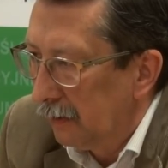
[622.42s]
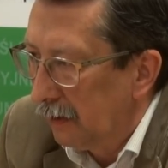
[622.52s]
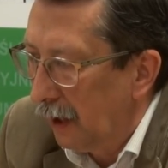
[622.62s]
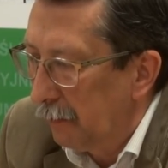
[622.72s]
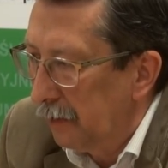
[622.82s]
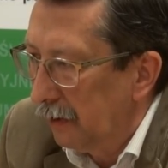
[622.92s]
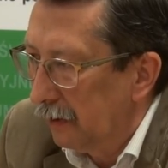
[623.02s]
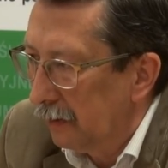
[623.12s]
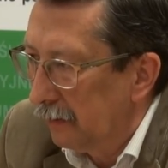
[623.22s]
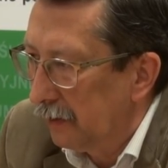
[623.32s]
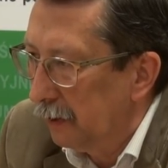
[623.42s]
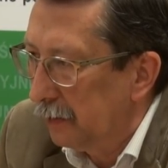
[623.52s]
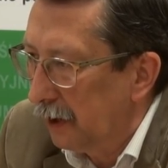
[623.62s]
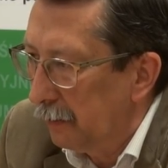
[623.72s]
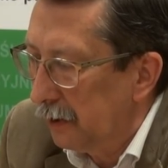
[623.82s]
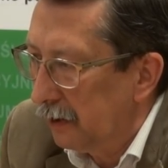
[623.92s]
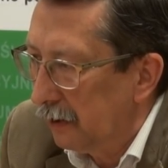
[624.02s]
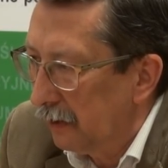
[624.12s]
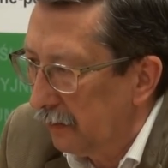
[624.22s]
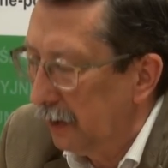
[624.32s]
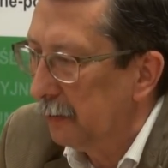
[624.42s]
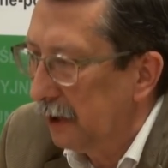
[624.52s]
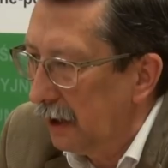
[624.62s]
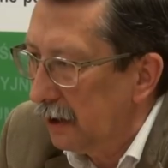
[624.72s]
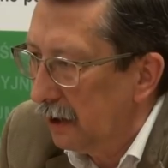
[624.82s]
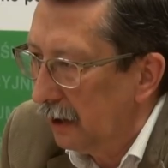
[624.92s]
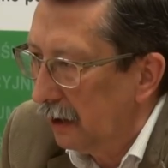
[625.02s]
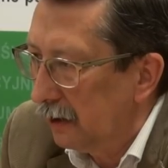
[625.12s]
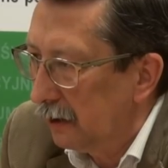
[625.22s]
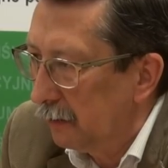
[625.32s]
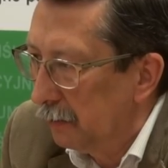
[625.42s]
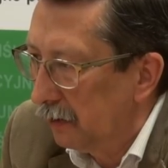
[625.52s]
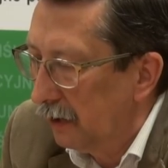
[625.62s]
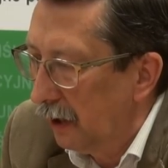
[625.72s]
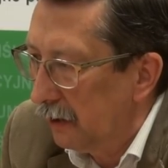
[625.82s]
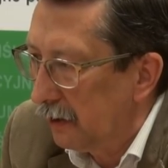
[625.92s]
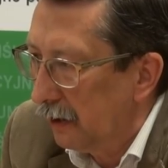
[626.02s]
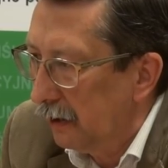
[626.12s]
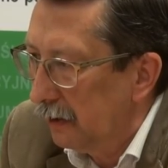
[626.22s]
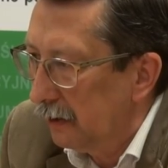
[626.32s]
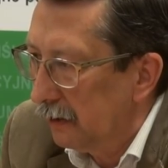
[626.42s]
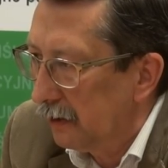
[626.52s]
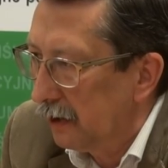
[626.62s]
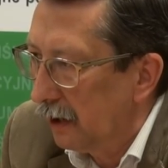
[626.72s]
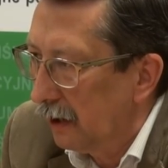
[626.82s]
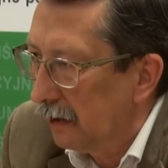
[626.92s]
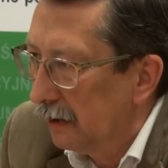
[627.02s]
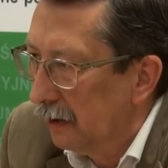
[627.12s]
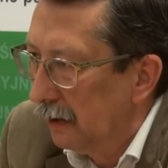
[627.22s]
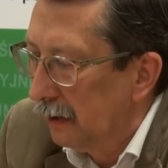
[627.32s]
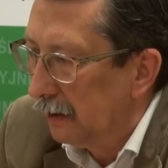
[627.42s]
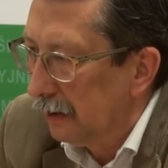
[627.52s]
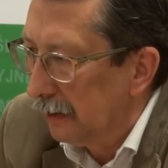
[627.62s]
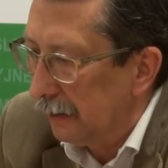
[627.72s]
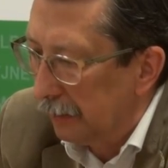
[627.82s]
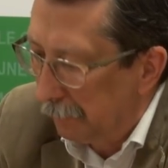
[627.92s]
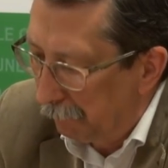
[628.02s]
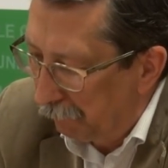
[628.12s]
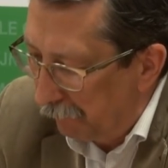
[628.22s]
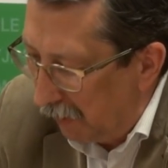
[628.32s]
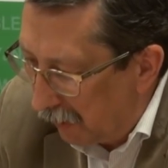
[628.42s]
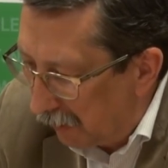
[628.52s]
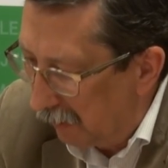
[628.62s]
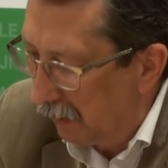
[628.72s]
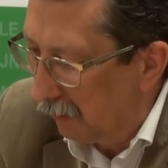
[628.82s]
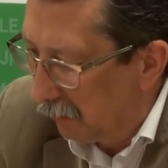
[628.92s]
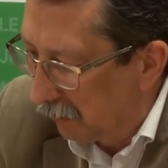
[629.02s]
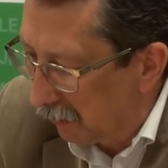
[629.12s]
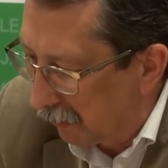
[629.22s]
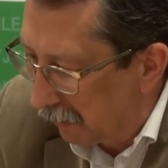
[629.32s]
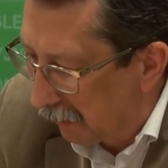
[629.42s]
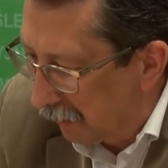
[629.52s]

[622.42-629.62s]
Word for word: dla mnie w tym sensie, w tym sensie najsmutniejszej, że jedną z,